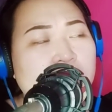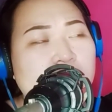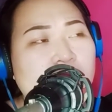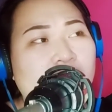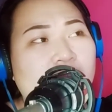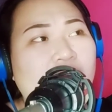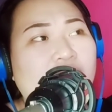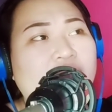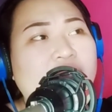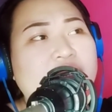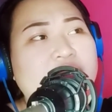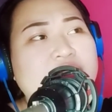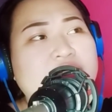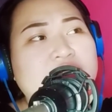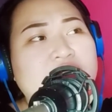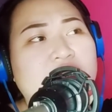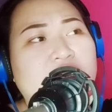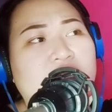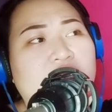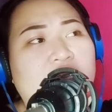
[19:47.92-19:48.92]
Guys,
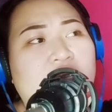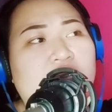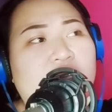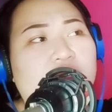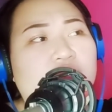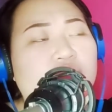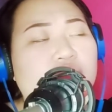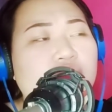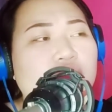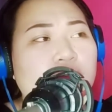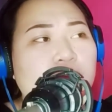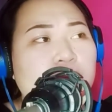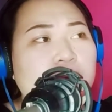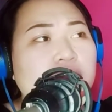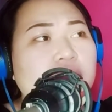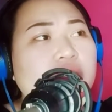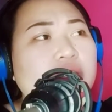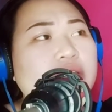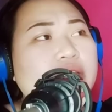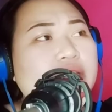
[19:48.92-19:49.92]
yung
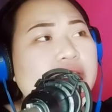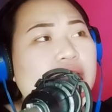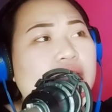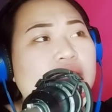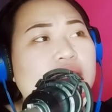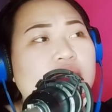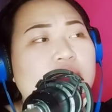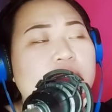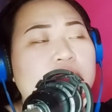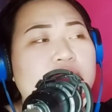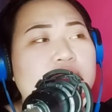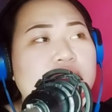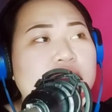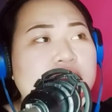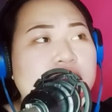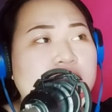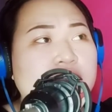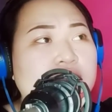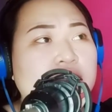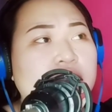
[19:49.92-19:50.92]
spirit
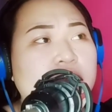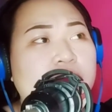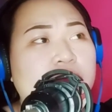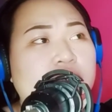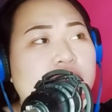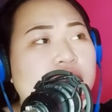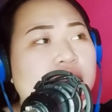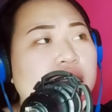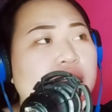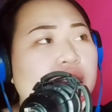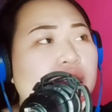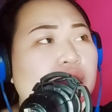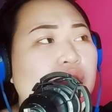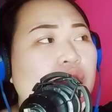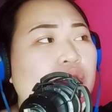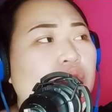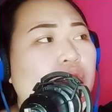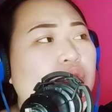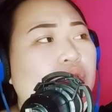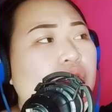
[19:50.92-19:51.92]
animals na nabanggit
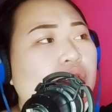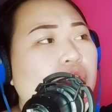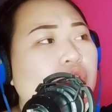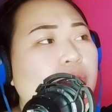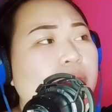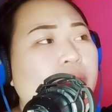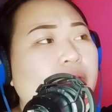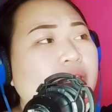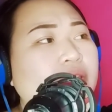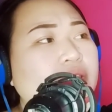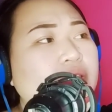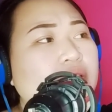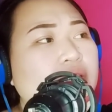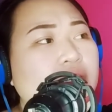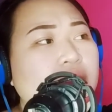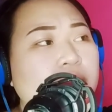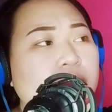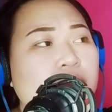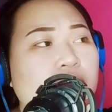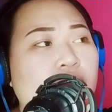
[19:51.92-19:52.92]
ko, you might not
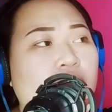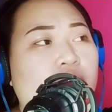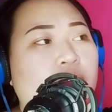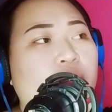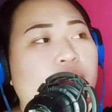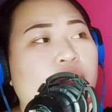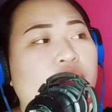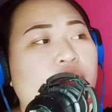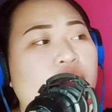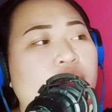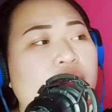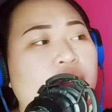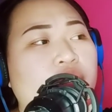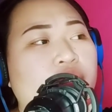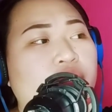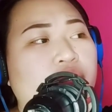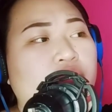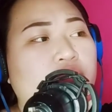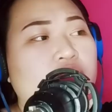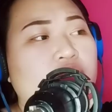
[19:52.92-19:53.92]
be aware of
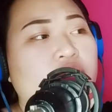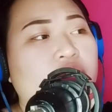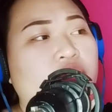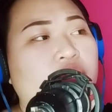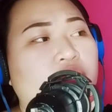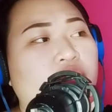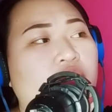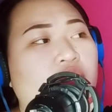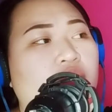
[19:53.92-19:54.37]
this.